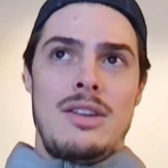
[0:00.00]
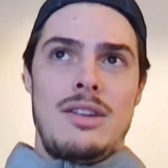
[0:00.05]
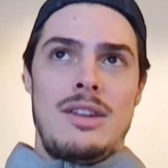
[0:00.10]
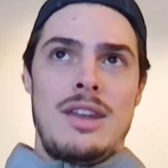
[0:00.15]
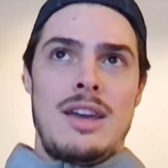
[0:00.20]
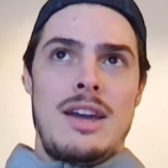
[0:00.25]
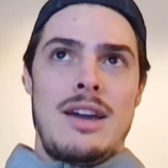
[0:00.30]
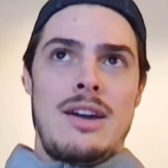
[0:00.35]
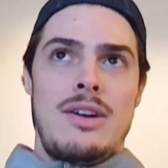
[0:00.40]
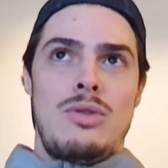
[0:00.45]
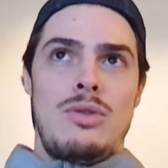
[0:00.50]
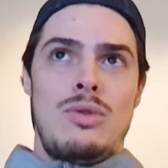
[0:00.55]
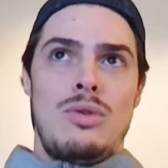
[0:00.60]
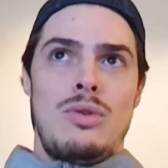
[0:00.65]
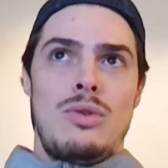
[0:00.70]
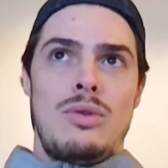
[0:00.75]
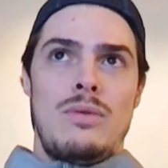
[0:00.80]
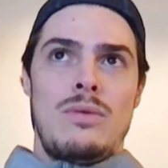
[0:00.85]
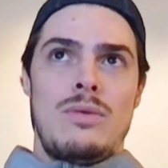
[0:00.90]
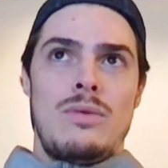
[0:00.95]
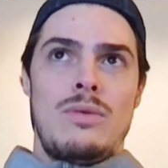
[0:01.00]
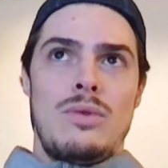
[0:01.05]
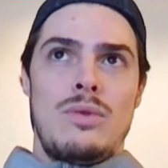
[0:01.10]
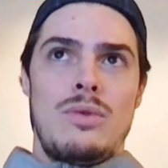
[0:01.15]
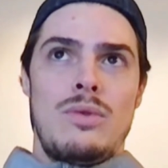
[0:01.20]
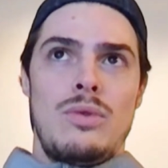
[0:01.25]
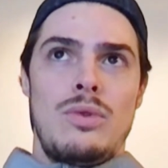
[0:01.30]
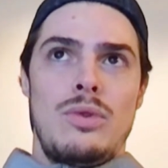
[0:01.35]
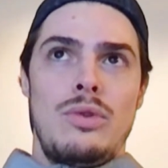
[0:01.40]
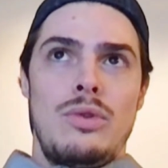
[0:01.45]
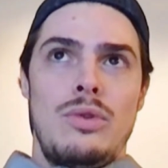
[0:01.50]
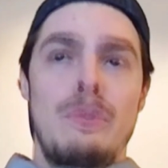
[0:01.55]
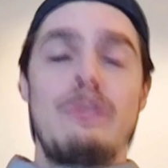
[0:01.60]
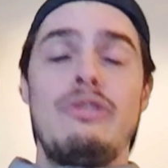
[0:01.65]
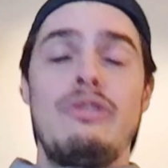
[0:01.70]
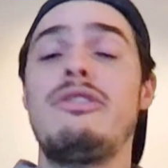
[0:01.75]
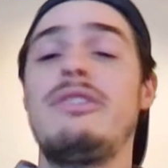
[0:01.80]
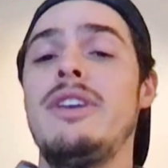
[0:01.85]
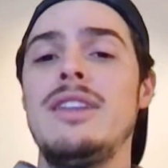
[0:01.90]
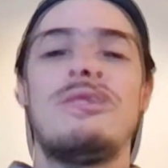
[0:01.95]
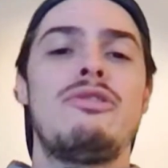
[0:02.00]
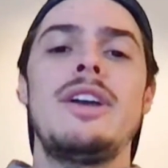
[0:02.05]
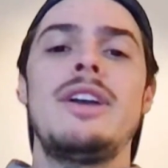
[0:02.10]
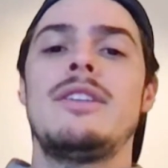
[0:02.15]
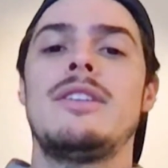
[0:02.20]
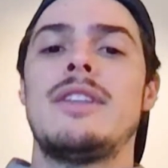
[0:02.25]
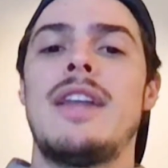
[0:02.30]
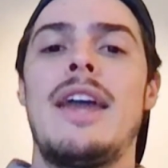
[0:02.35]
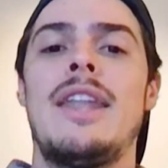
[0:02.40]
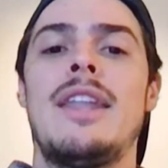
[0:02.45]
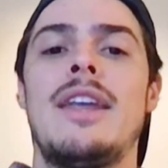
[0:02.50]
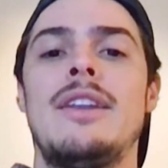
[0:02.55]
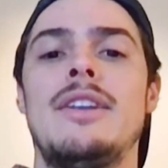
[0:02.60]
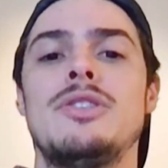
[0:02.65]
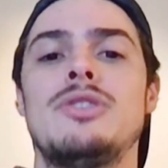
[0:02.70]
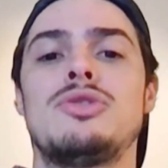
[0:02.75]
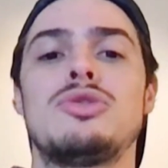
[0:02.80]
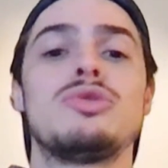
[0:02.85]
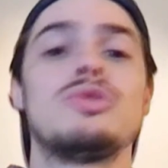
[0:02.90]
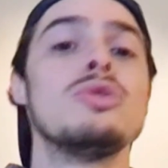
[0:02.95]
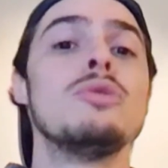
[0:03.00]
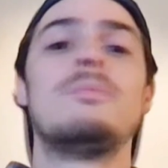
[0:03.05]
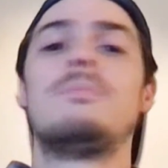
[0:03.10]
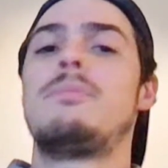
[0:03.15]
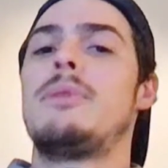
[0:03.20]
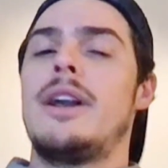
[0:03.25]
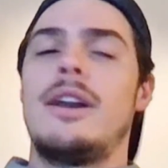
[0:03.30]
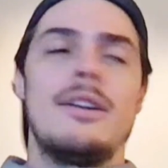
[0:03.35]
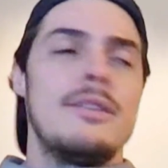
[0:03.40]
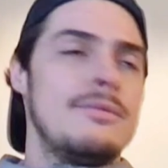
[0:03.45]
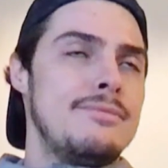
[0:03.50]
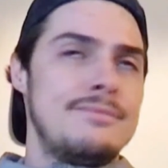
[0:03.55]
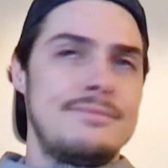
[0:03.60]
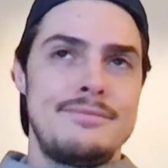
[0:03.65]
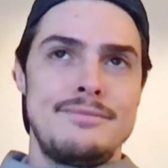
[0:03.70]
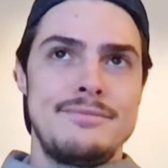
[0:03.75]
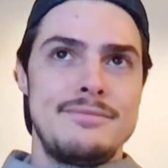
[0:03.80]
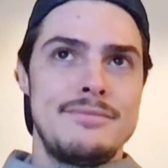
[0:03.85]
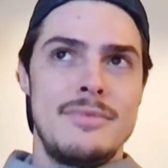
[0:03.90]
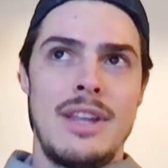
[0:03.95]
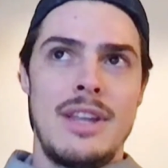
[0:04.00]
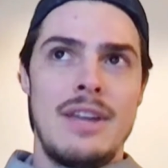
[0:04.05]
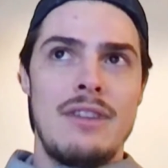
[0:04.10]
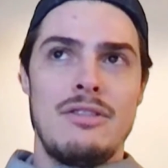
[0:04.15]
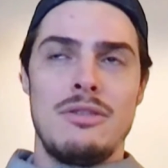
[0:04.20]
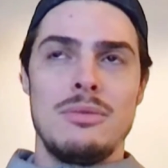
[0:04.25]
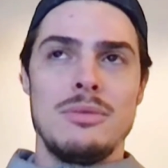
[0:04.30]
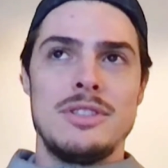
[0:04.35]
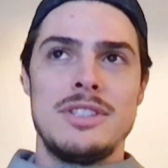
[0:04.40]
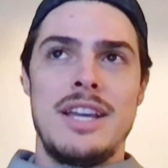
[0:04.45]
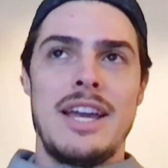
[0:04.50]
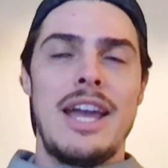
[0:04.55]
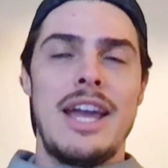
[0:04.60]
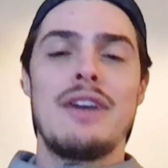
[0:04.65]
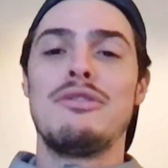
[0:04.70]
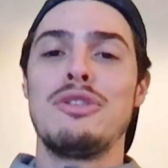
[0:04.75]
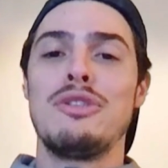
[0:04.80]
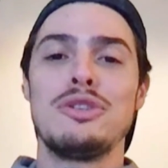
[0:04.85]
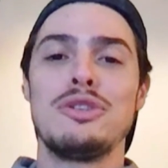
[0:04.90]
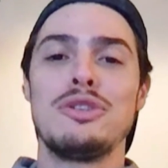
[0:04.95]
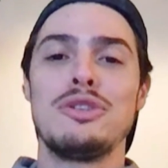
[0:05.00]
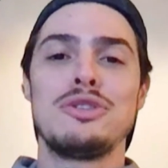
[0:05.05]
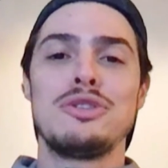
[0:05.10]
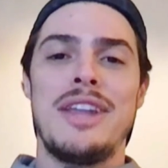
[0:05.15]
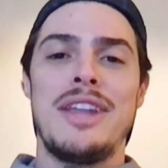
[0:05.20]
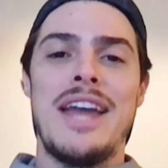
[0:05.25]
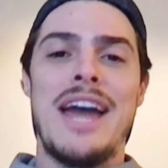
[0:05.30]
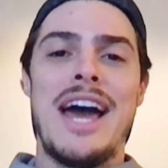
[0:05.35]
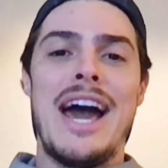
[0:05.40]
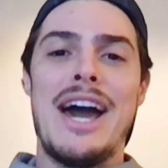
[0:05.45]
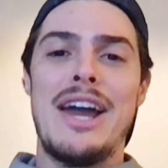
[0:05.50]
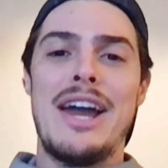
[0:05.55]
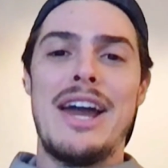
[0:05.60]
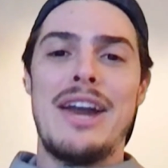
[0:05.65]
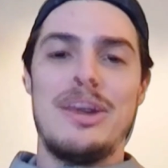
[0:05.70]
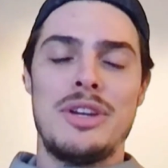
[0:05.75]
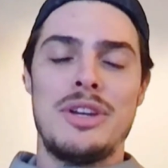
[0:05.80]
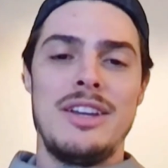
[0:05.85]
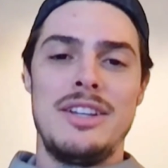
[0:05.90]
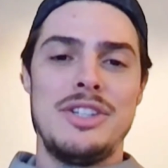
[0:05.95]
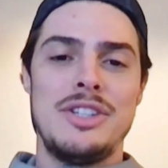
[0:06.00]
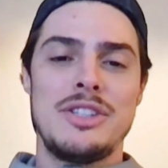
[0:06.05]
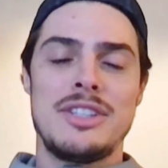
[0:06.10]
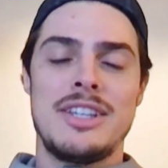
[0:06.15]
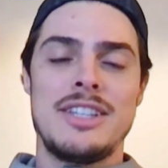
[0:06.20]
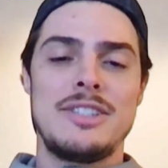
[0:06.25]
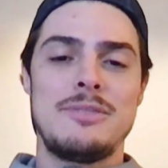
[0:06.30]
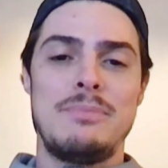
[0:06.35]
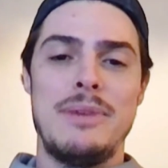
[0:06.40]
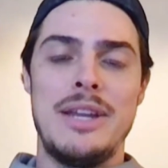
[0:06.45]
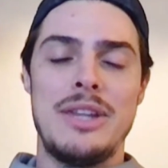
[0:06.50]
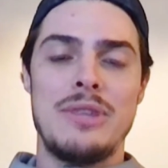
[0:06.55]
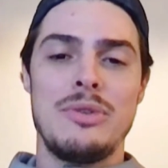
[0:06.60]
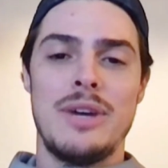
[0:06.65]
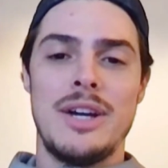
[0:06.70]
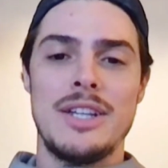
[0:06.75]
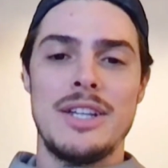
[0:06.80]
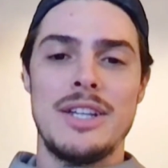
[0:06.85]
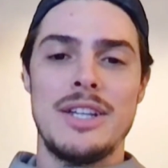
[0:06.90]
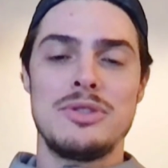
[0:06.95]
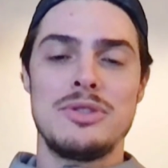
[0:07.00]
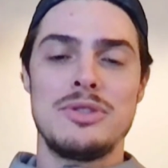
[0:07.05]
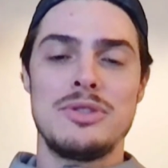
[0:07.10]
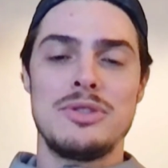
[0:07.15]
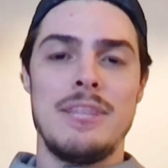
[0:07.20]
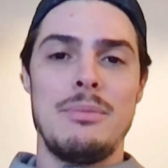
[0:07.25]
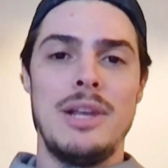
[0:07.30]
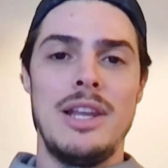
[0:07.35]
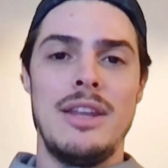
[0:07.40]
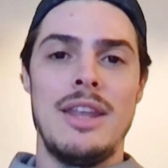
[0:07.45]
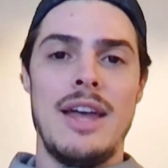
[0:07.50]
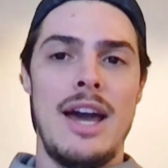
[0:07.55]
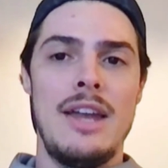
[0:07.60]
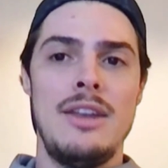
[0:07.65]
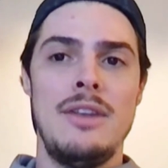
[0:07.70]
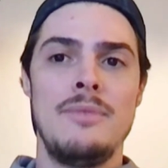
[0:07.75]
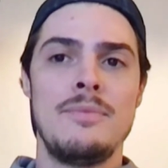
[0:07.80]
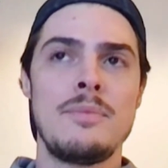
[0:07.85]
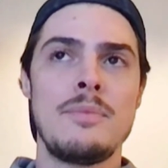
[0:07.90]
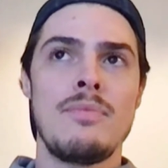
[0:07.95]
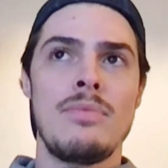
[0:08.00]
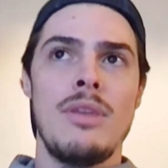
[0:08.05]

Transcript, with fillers: Né, o, no fim, não foi nada de super né, vamos dizer, revolucionário no que diz respeito à sustentabilidade,